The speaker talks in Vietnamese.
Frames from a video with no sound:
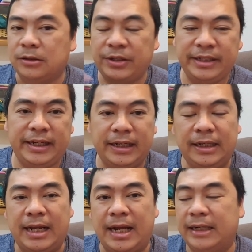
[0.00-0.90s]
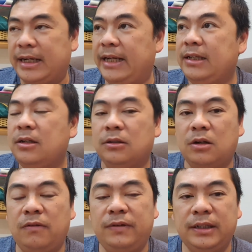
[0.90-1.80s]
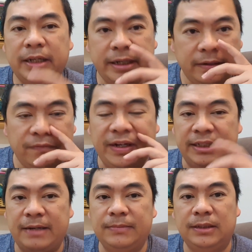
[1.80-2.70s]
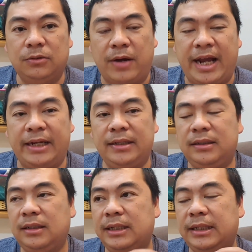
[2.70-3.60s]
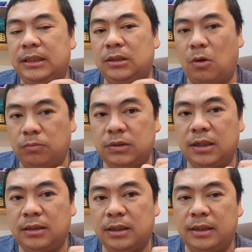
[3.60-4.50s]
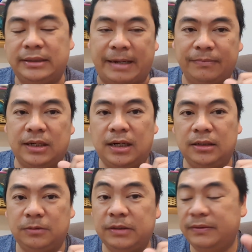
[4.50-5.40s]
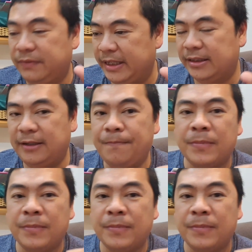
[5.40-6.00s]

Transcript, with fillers: Tuy nhiên là cái đối với cái việc thêm thanh khoản với cái tổn thất tạm thời, tổn thất vĩnh viễn đó,